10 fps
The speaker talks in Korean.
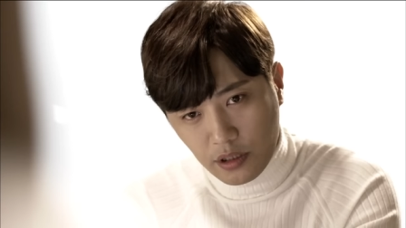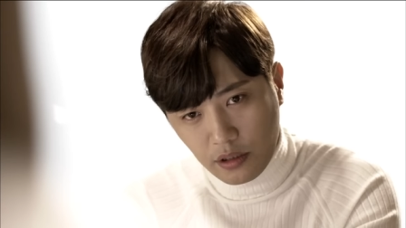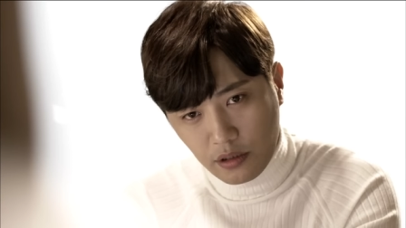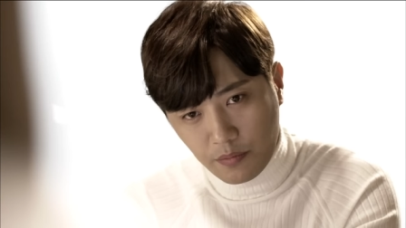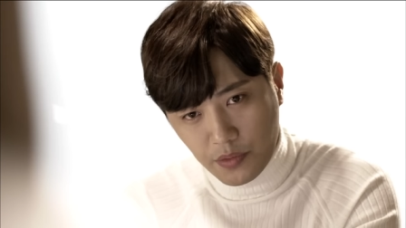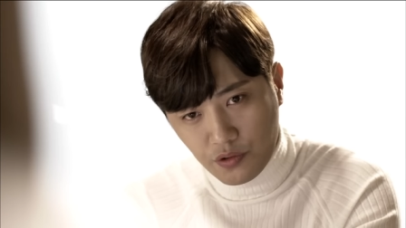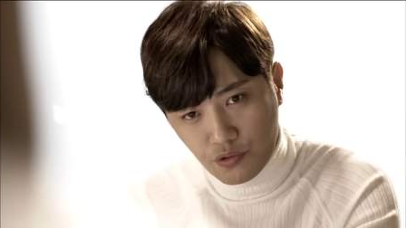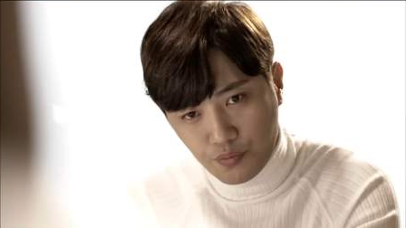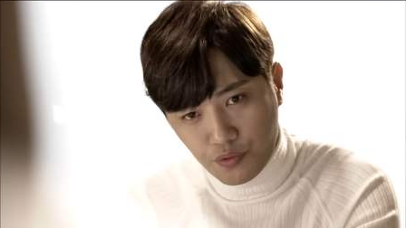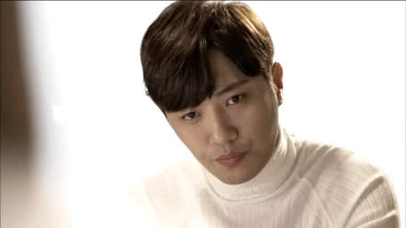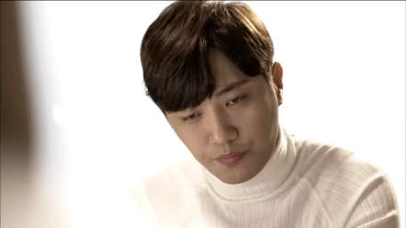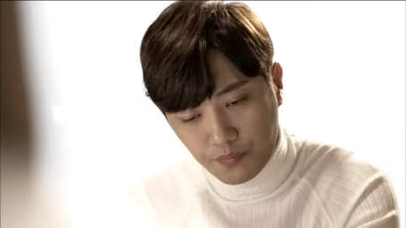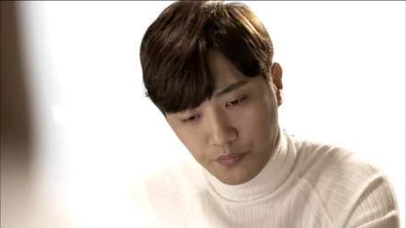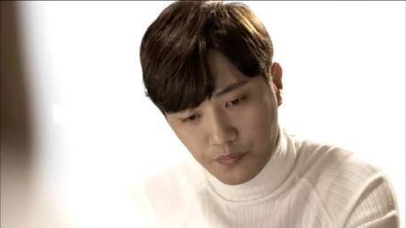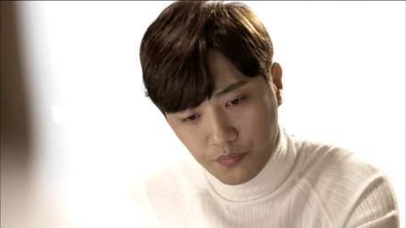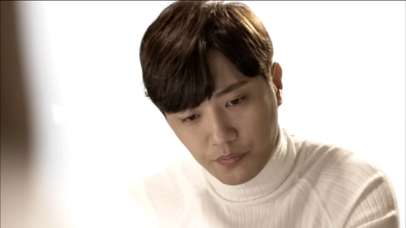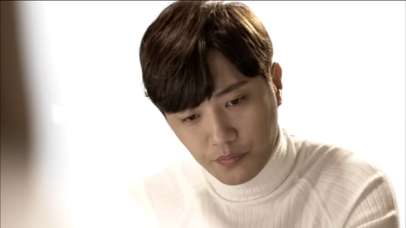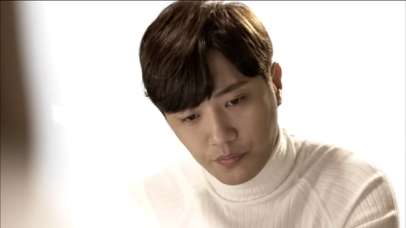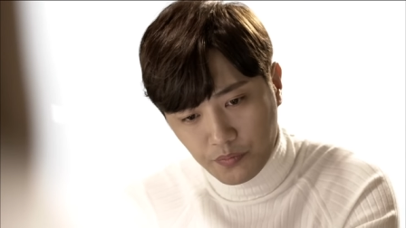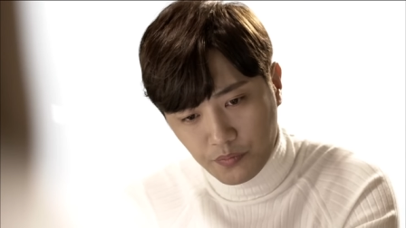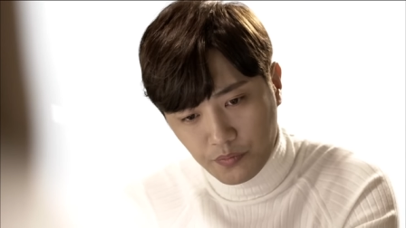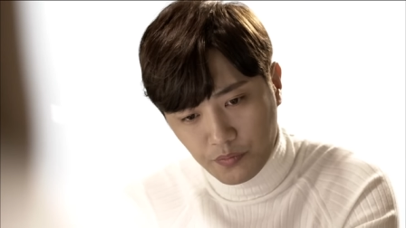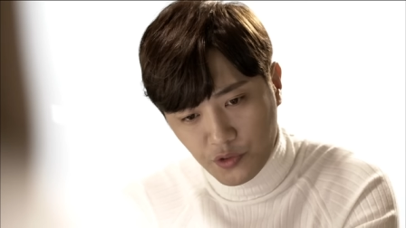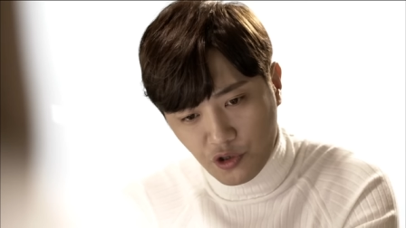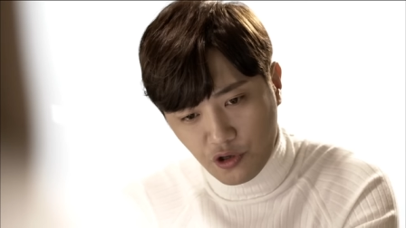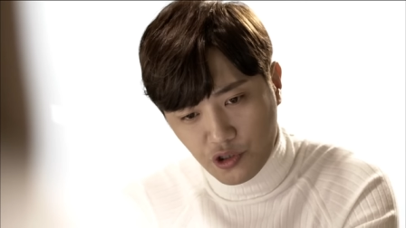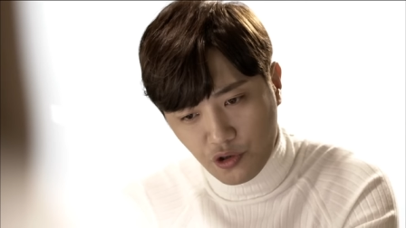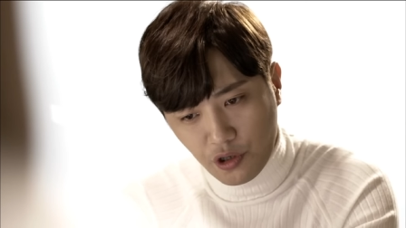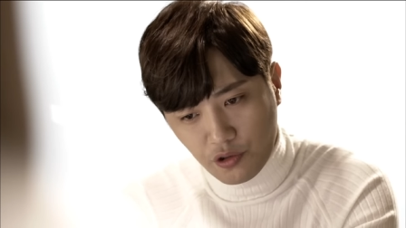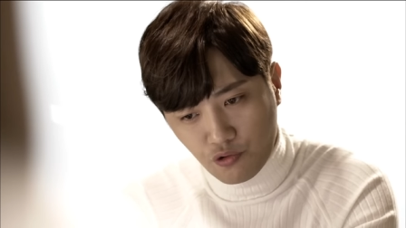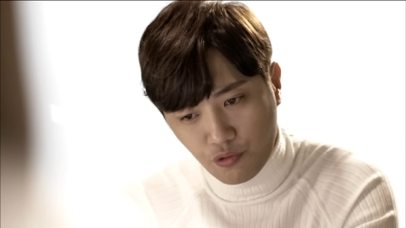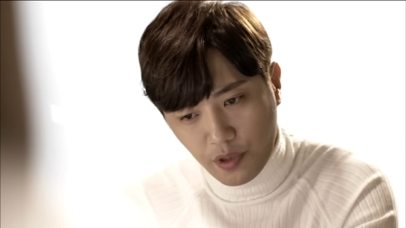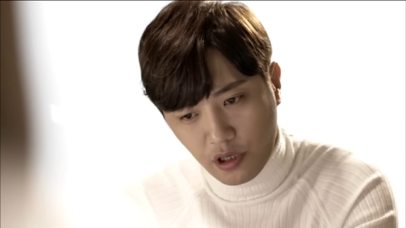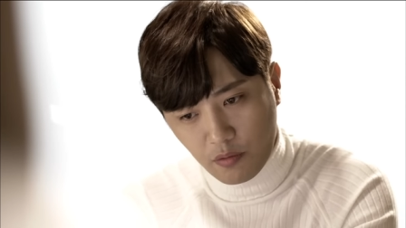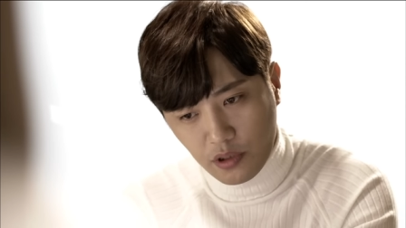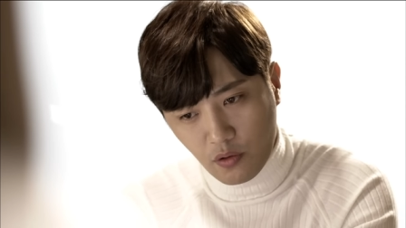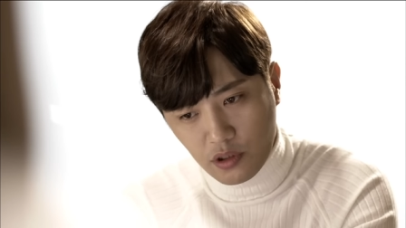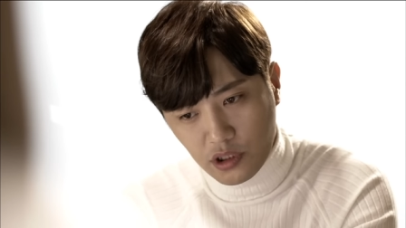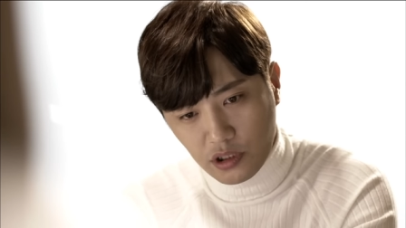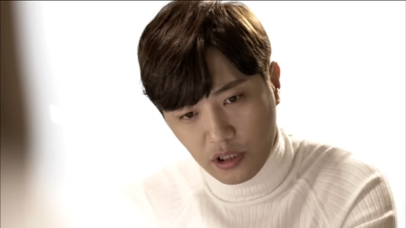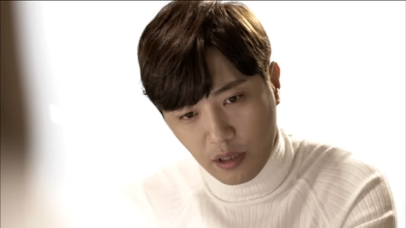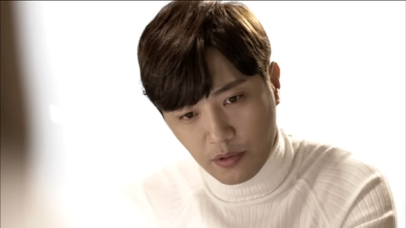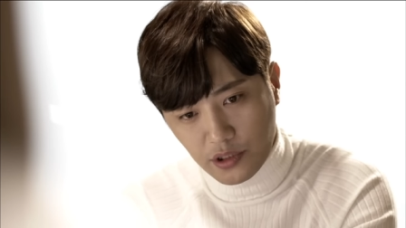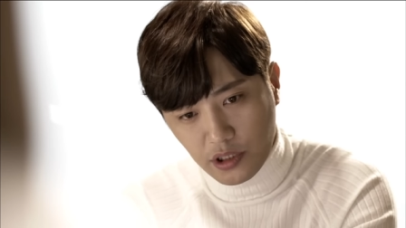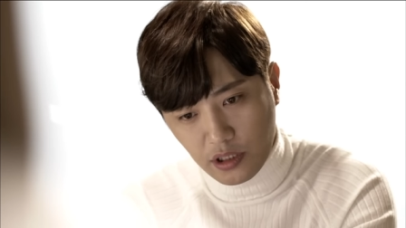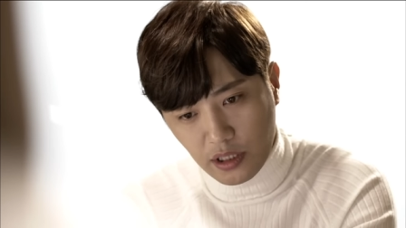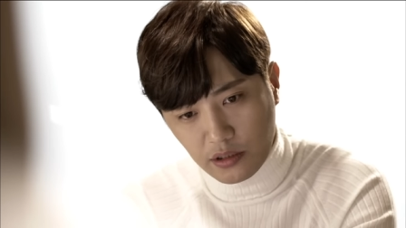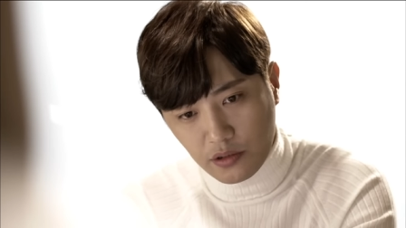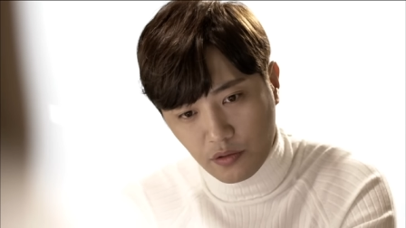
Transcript: 사들인 미술품, 여기 적혀있는 구매가보다 훨씬 값어치가 낮을